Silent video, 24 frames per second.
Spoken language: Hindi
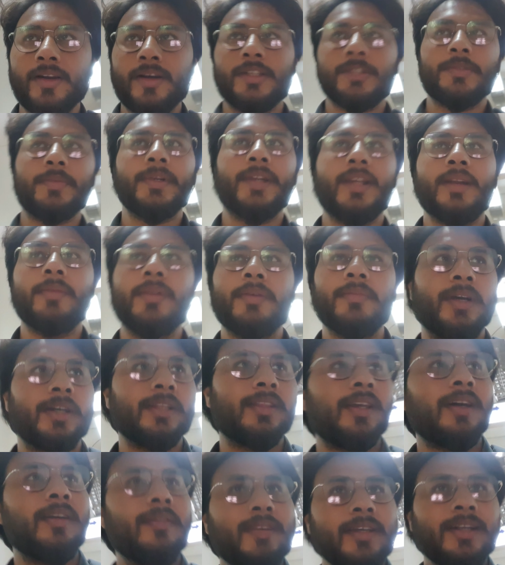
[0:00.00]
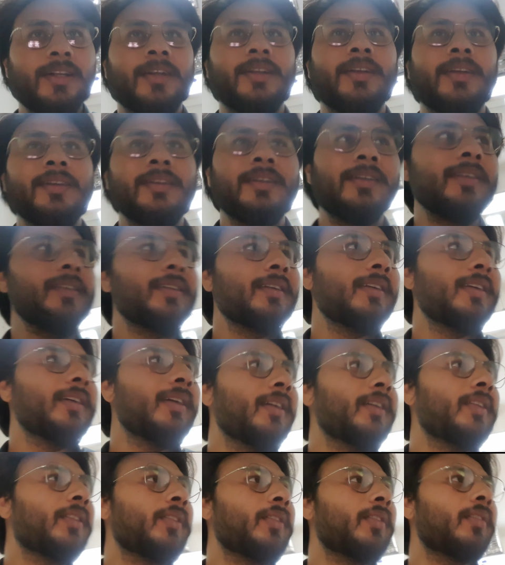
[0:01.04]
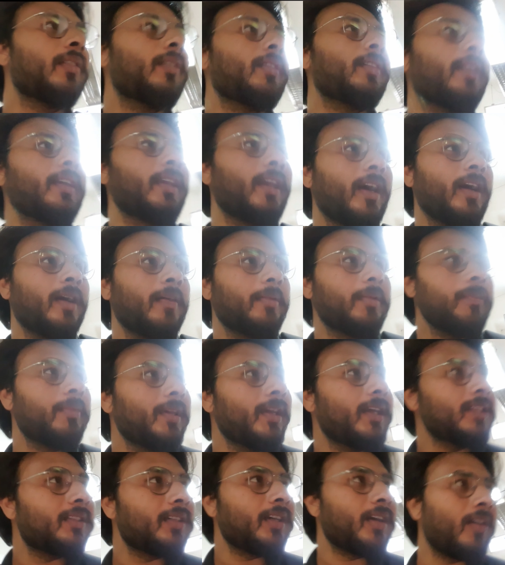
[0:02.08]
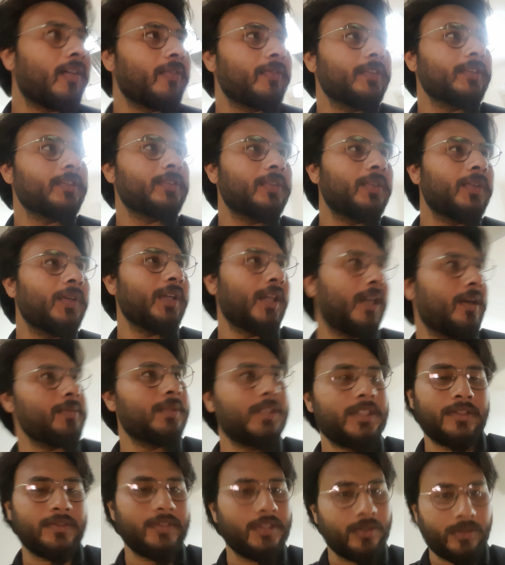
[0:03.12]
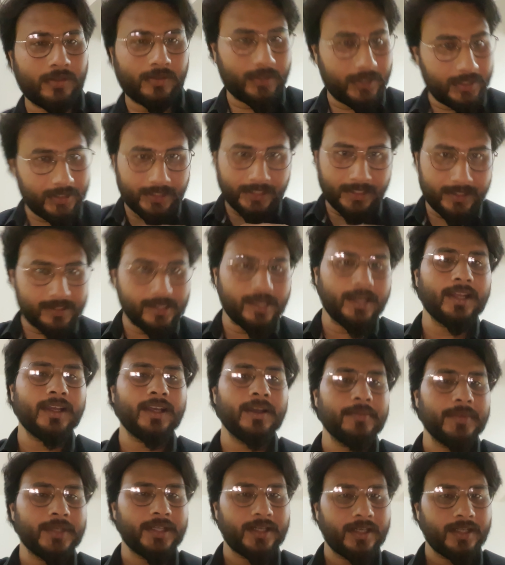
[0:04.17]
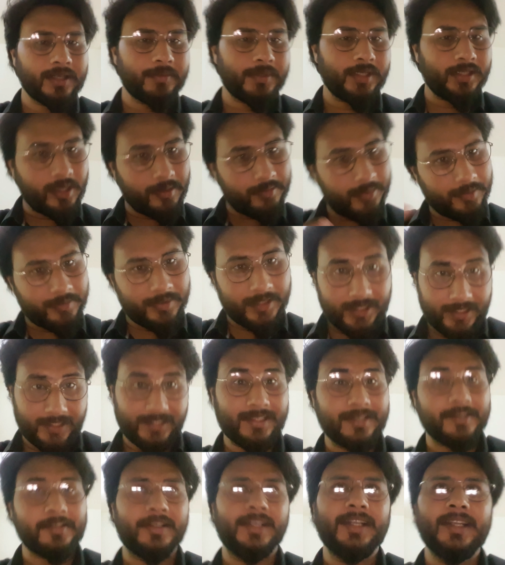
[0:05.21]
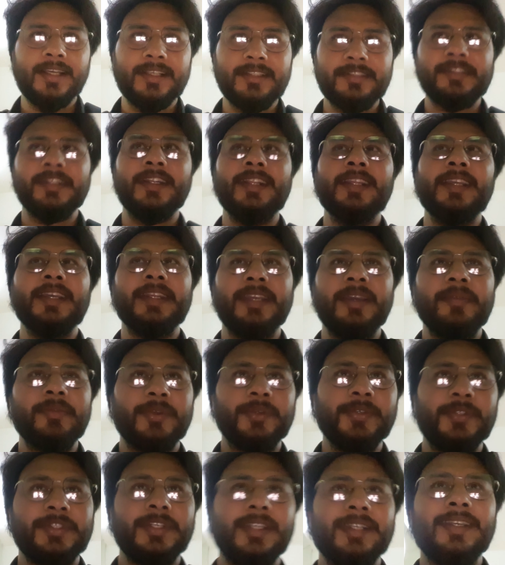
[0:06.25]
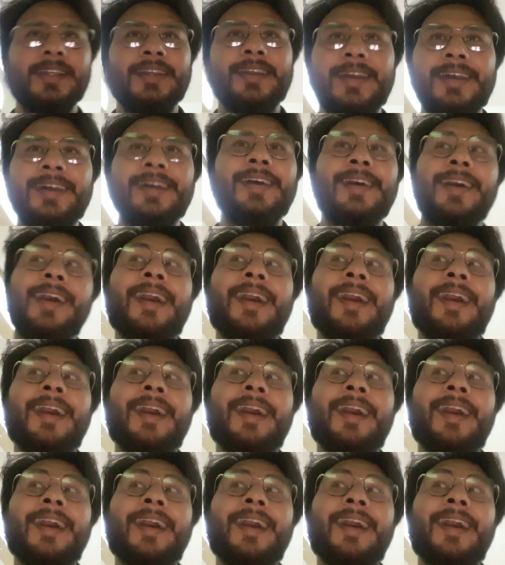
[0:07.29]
हॉस्पिटल में बख्तावर तो यहाँ पे भी अच्छा ऑफिस ढूंढो यहाँ पे सीवी दो ये सारे काम करने के बाद आप इंडस्ट्रियल एरिया में घुसेंगे